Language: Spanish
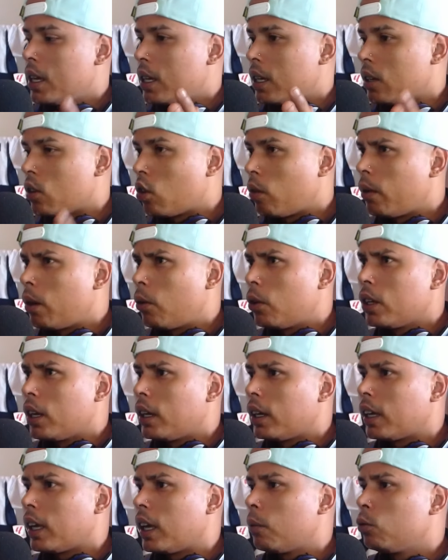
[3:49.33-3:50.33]
No me voy a
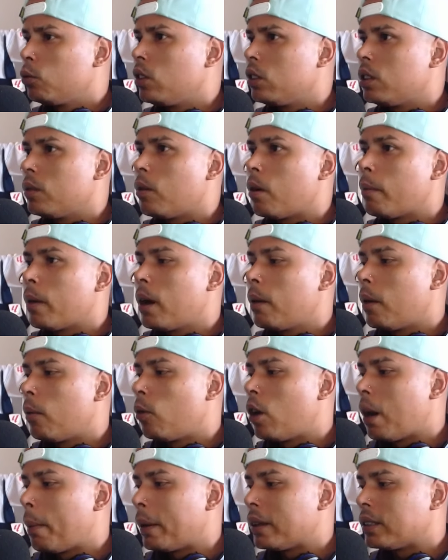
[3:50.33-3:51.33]
enredar muchísimo más,
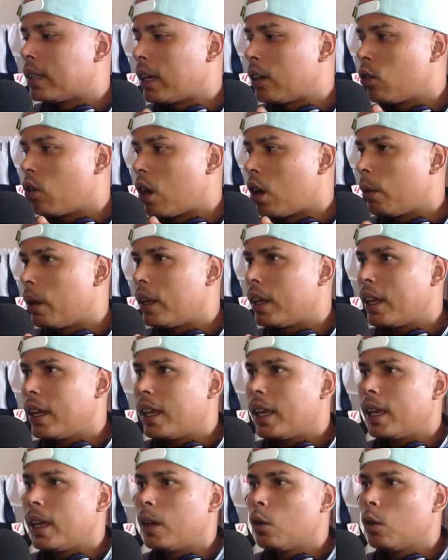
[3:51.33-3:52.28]
vamos a pasarnos a ver eh,